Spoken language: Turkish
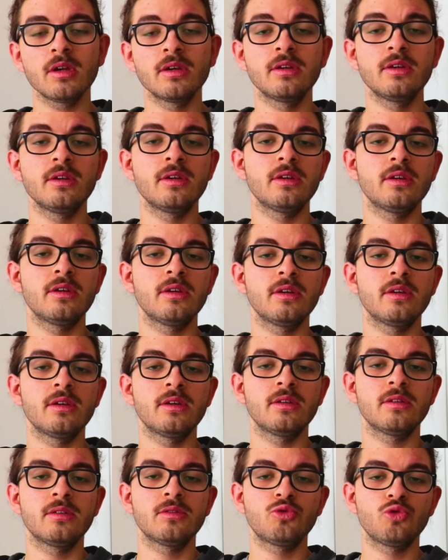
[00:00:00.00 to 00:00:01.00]
e,
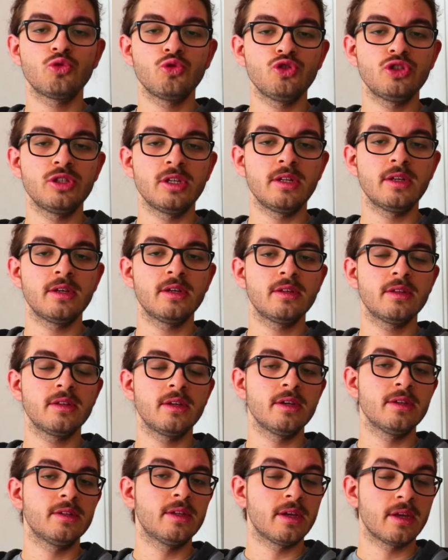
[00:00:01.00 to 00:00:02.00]
Tunceli
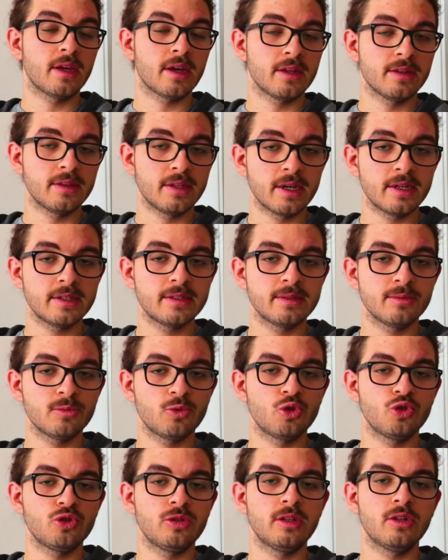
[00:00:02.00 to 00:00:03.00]
e, de, yani Dersim
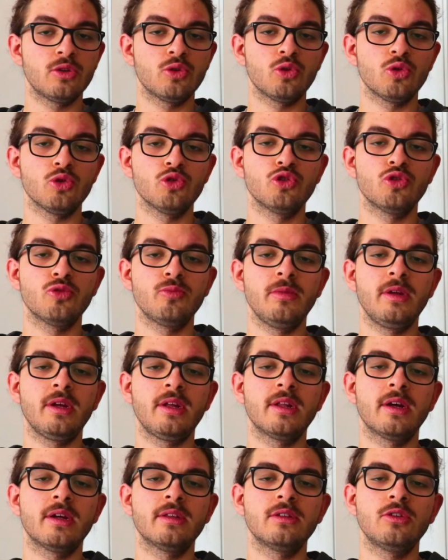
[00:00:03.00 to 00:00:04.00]
Kürtleri olduğu
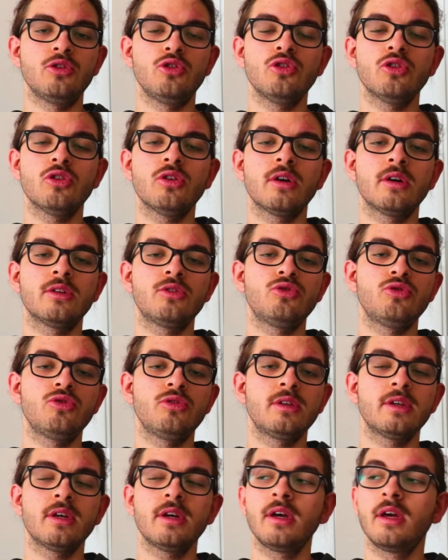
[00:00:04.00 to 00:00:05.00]
bilgilendiriliyor
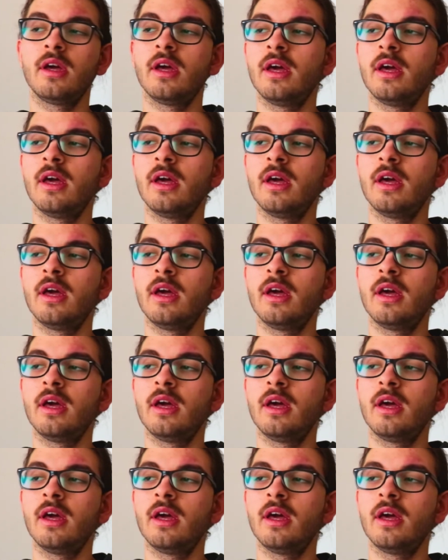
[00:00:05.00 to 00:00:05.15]
Türkiye